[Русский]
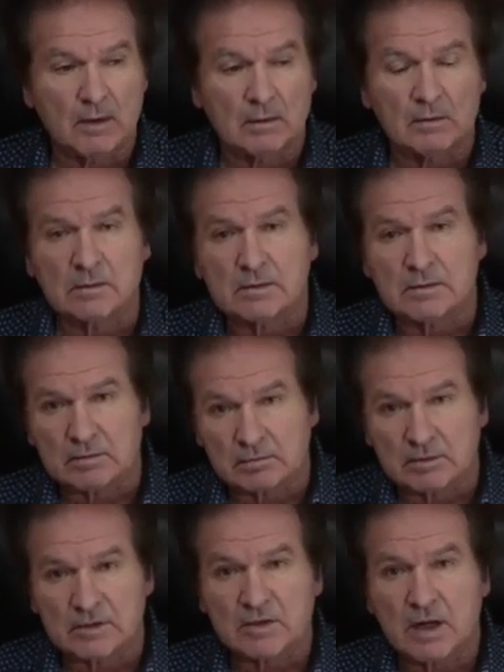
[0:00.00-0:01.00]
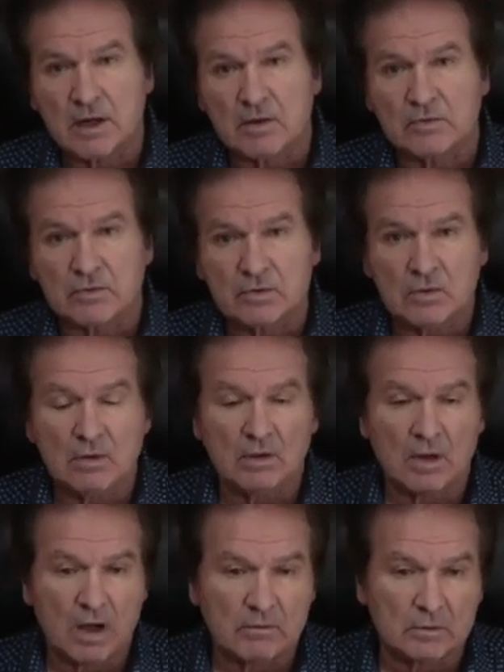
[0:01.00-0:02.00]
То есть Израилю все,
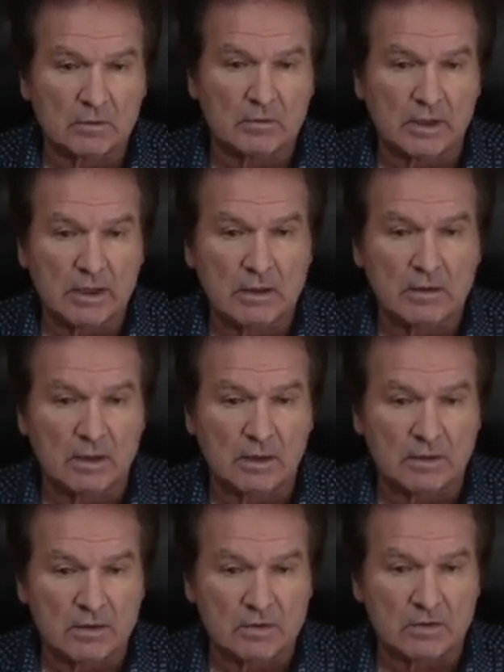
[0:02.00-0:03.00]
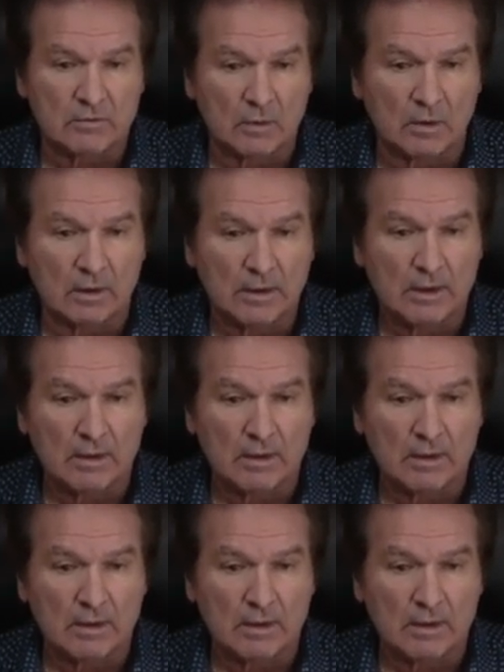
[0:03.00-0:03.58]
а вот Украине ничего.